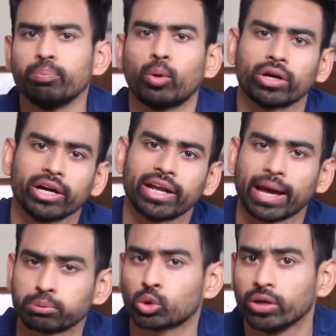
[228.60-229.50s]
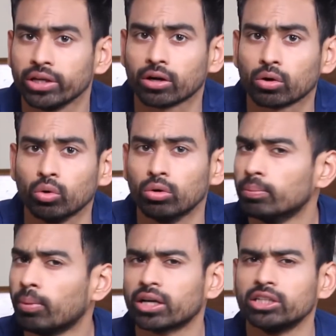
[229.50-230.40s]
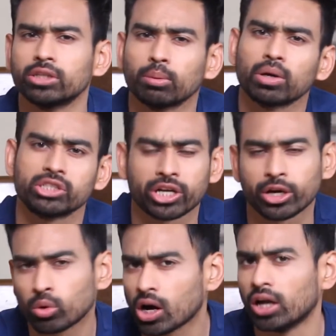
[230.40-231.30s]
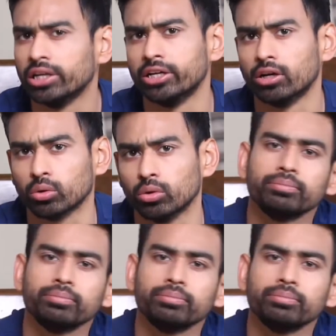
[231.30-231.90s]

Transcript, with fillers: ఇంపార్టెంట్ యాప్స్ ని ఉంచుకోండి మిగిలిన చెత్తను డిలీట్ చేసేయండి